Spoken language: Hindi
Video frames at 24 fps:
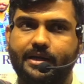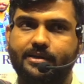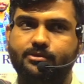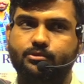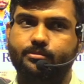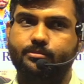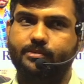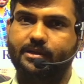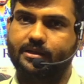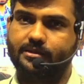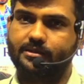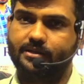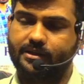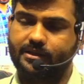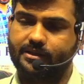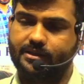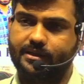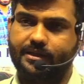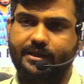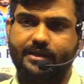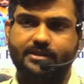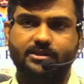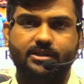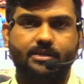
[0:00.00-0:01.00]
है तुमने अदर
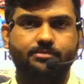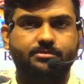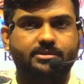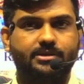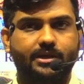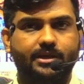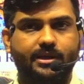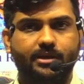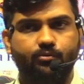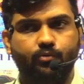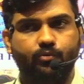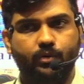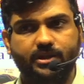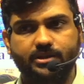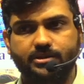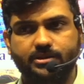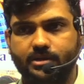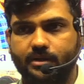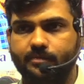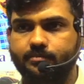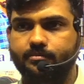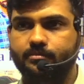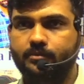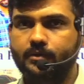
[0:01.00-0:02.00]
रिटर्न एग्जाम्स के लिए वही
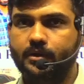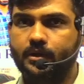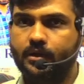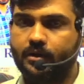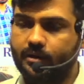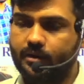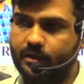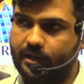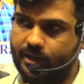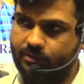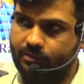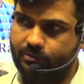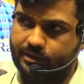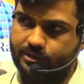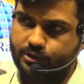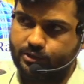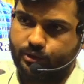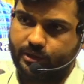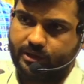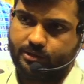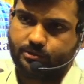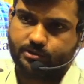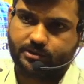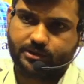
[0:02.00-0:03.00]
सब लेवल
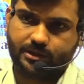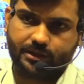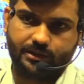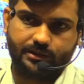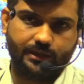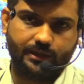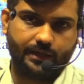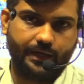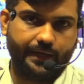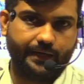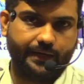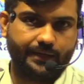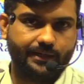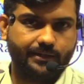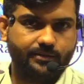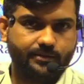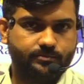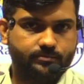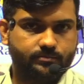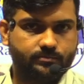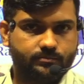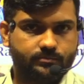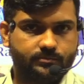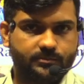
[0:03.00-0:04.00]
जो है उसके अंदर आएगा
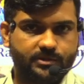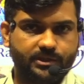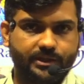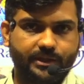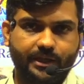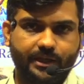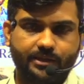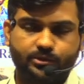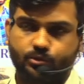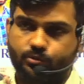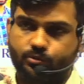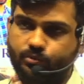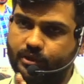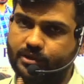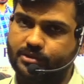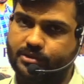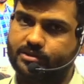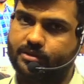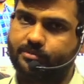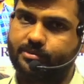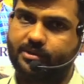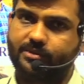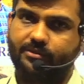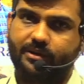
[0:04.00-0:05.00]
ठीक है तो वही
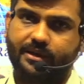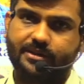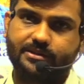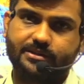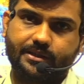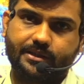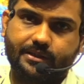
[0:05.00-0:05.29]
सब रिवाइज